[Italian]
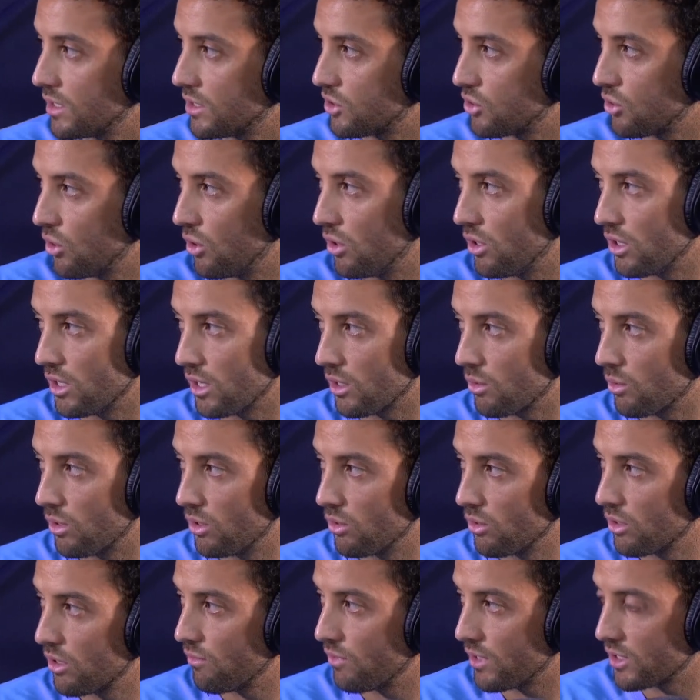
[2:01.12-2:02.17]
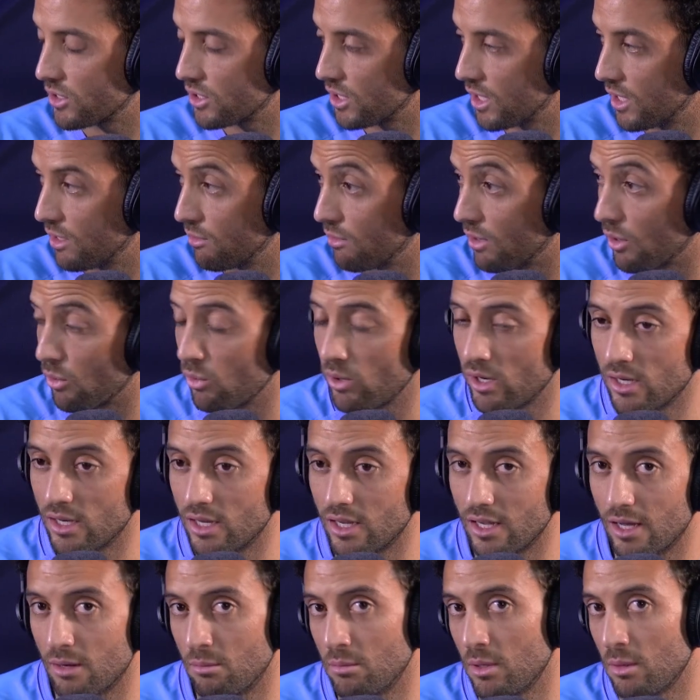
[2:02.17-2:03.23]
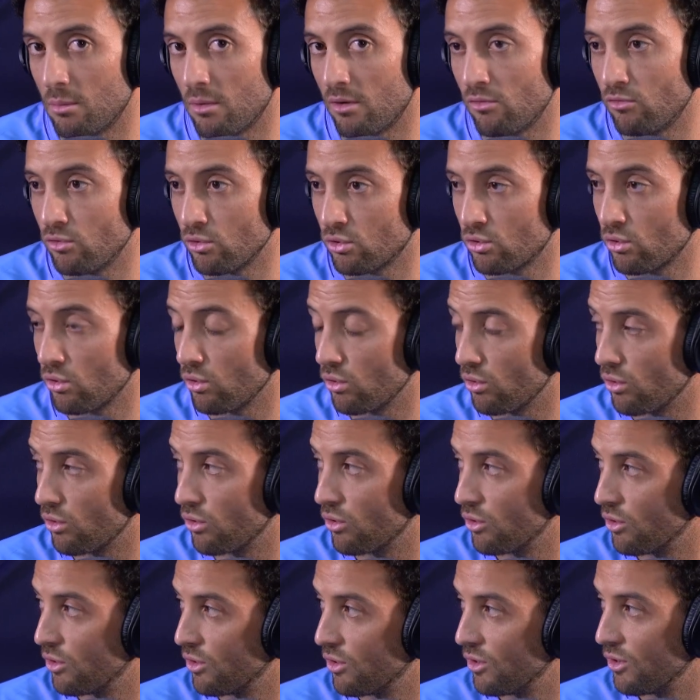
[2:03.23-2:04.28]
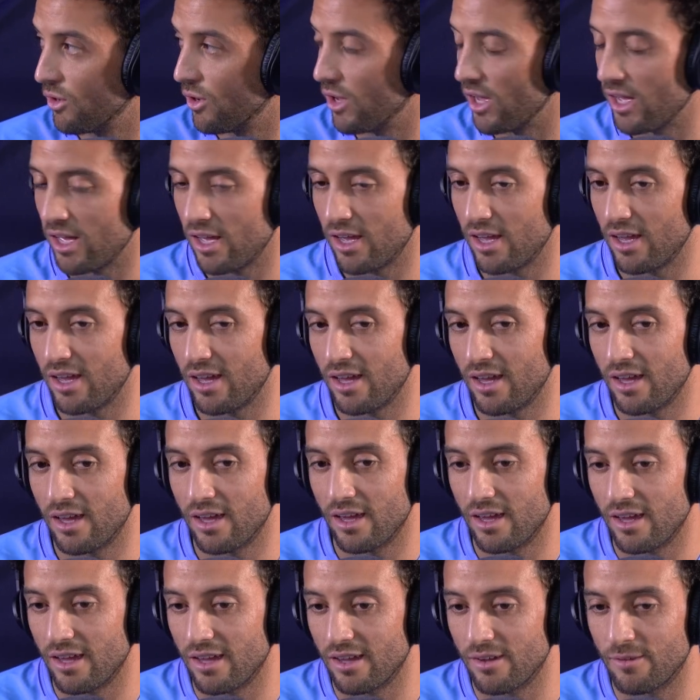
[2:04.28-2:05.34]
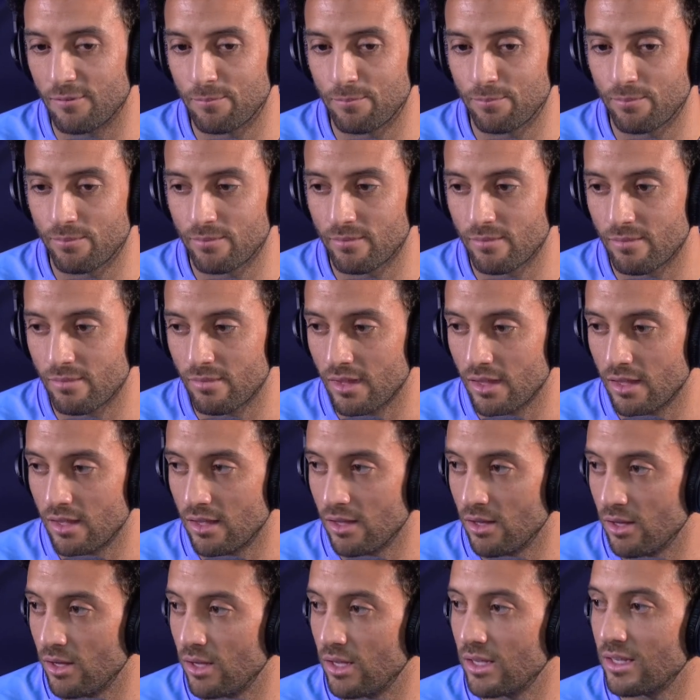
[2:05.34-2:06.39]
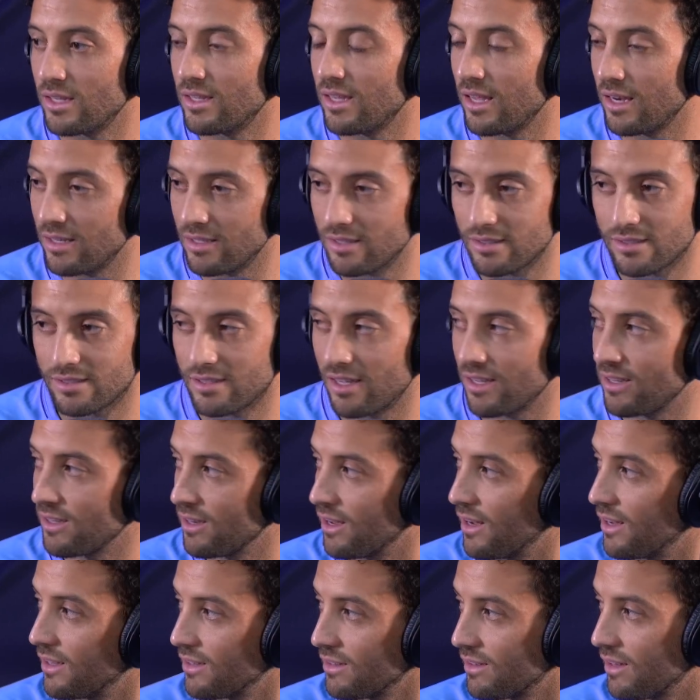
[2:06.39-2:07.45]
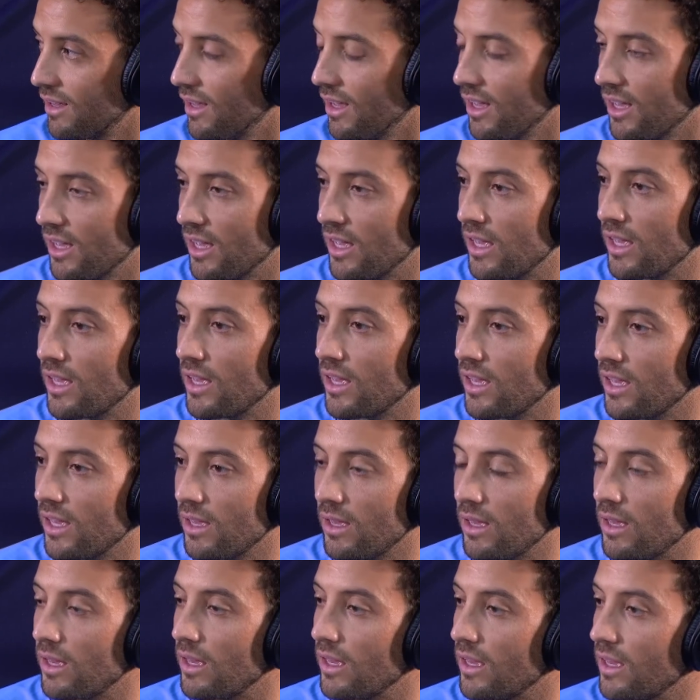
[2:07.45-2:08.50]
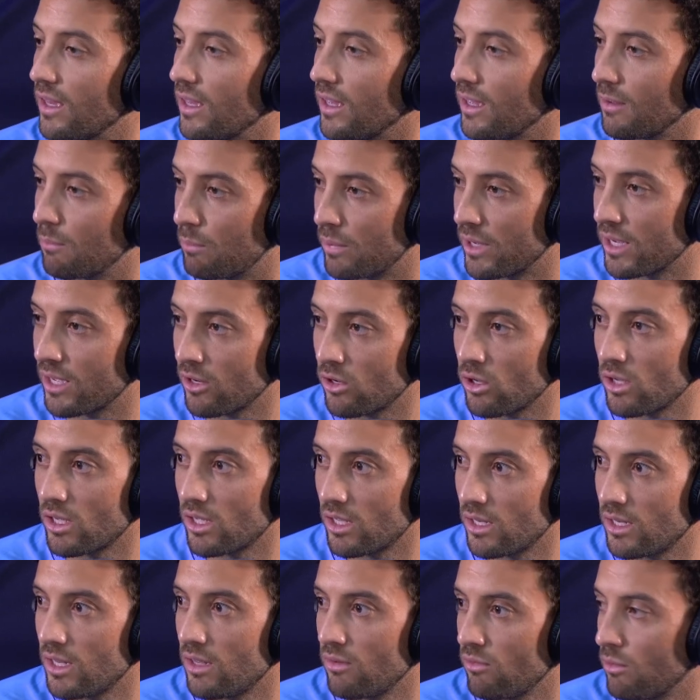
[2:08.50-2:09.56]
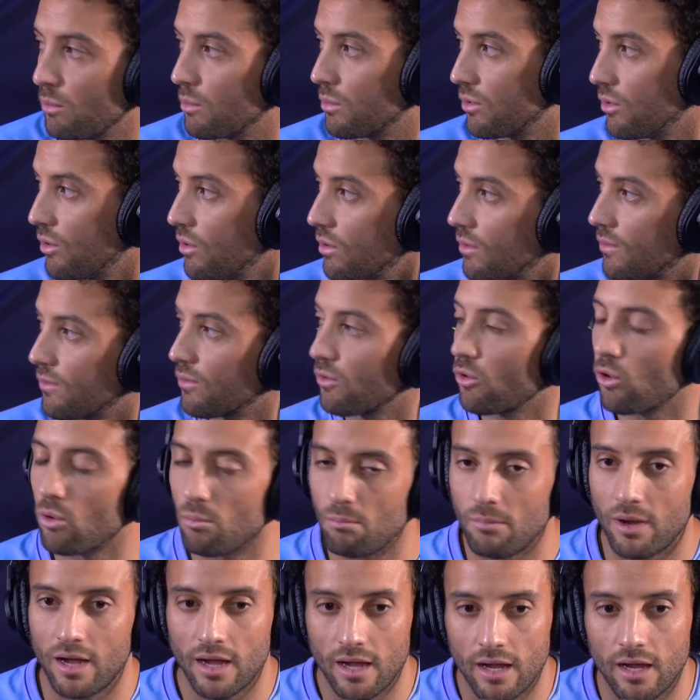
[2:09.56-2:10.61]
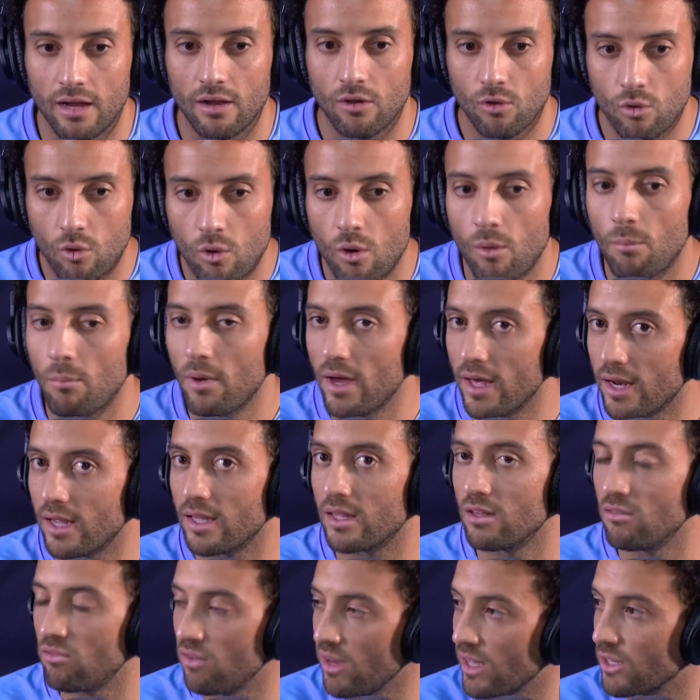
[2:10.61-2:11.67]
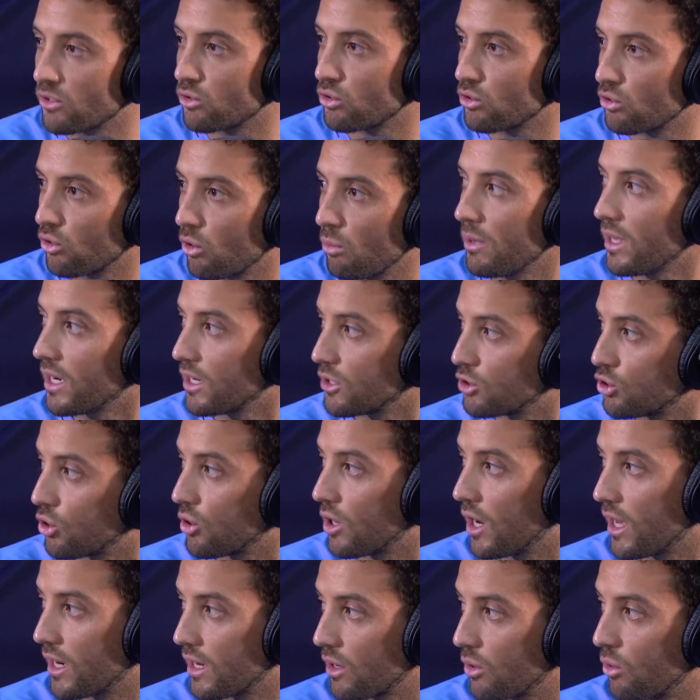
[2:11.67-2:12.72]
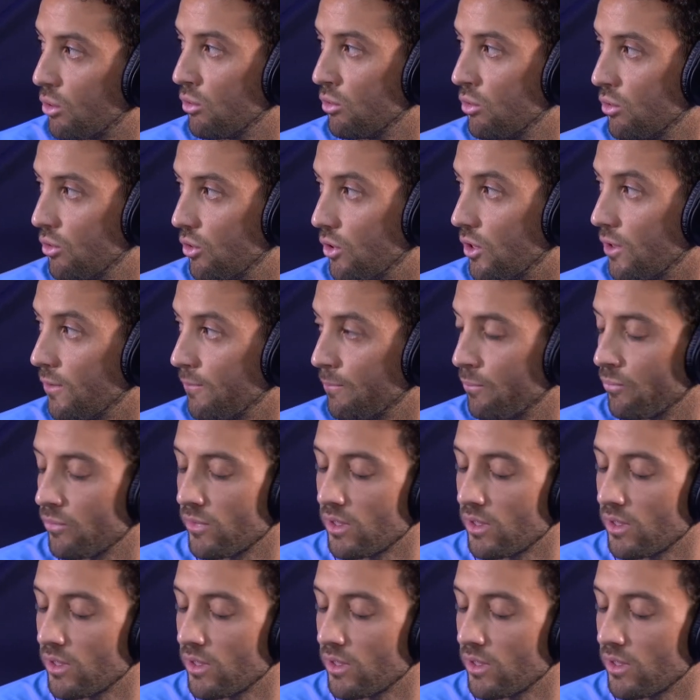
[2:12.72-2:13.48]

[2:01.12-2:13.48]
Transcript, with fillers: le storie, quello che faceva, quindi abbiamo avuto... Eh, degli insegnanti. Dell'insegnante eh? e perché noi chiedevamo, no? Ma com'era diverso, com'era giocare con lui?